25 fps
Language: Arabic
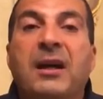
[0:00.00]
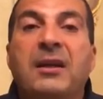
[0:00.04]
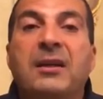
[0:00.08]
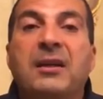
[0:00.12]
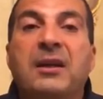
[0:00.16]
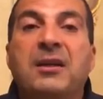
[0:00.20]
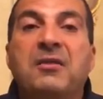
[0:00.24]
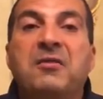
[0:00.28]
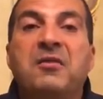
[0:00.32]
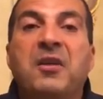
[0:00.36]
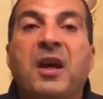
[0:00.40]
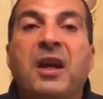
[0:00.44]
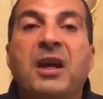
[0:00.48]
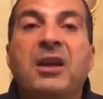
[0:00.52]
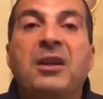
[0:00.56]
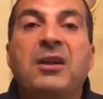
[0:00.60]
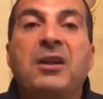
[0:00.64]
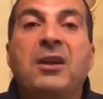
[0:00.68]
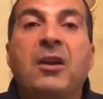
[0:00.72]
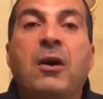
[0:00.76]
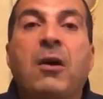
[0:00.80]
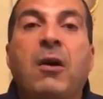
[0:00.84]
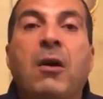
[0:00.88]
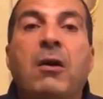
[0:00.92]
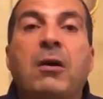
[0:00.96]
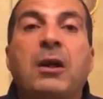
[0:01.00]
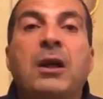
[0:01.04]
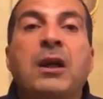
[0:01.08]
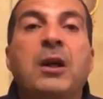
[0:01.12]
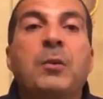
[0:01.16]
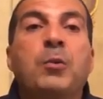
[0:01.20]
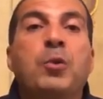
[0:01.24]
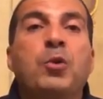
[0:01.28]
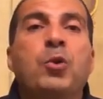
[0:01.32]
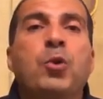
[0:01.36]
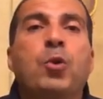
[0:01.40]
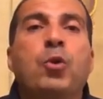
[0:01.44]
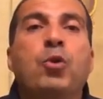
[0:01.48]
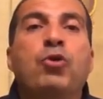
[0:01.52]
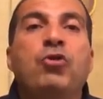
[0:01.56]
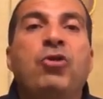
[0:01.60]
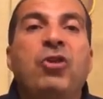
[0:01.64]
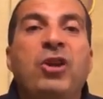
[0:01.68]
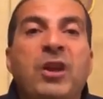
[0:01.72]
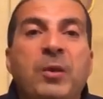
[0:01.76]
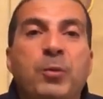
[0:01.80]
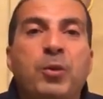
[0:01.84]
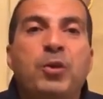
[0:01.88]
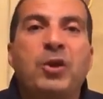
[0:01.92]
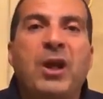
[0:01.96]
عني فإني قريب
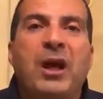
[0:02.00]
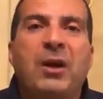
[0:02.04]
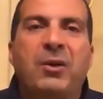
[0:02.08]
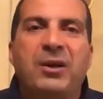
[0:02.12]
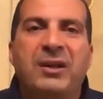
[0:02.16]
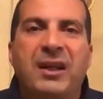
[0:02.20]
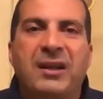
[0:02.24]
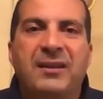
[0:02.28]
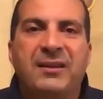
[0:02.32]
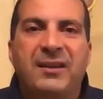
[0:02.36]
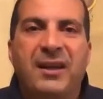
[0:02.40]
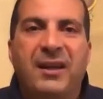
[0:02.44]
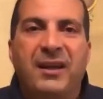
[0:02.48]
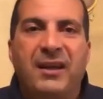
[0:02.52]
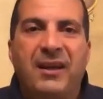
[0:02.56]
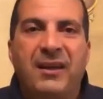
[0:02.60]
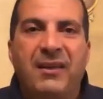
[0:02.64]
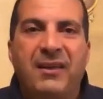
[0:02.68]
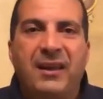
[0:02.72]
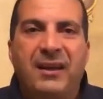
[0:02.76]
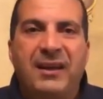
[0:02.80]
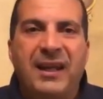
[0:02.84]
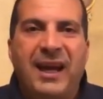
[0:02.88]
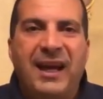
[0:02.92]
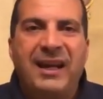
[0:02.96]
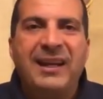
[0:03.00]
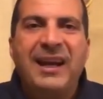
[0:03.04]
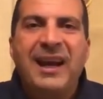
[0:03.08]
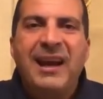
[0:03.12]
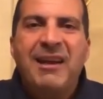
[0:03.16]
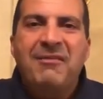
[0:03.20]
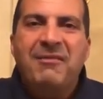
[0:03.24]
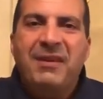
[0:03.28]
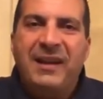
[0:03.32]
أجيب دعوة الداعي إذا دعاني